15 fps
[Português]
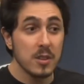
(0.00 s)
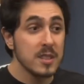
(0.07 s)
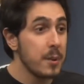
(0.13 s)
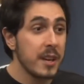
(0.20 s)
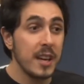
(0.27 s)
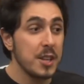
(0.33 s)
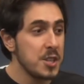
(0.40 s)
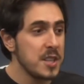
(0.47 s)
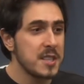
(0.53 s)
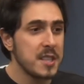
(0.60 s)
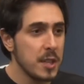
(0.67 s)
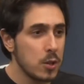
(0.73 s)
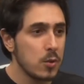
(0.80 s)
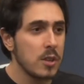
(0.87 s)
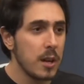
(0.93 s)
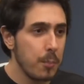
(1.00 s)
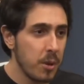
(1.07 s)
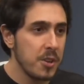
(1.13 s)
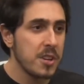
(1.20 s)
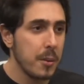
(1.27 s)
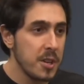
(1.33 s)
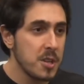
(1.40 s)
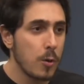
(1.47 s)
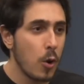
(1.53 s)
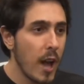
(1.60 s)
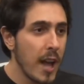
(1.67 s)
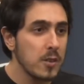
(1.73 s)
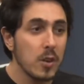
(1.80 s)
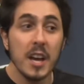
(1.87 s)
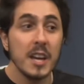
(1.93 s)
eu não sabia que ele tinha escrito o Guia Politicamente
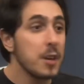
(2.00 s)
Correto,